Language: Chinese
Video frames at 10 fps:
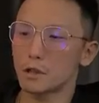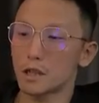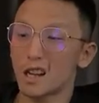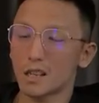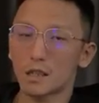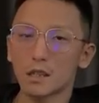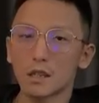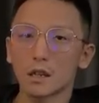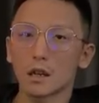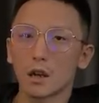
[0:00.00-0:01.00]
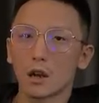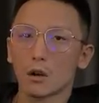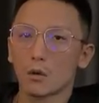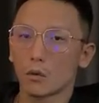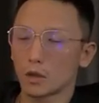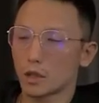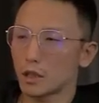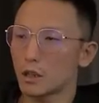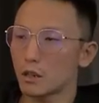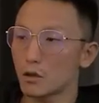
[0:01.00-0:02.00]
是把错误的经验落
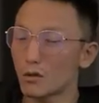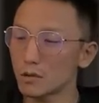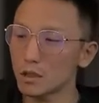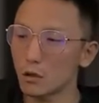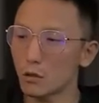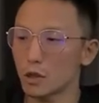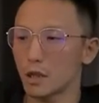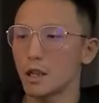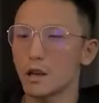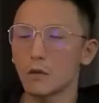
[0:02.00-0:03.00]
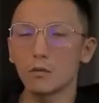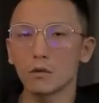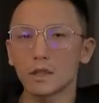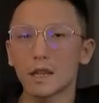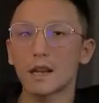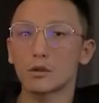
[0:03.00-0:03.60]
实到下一步的提升计划上。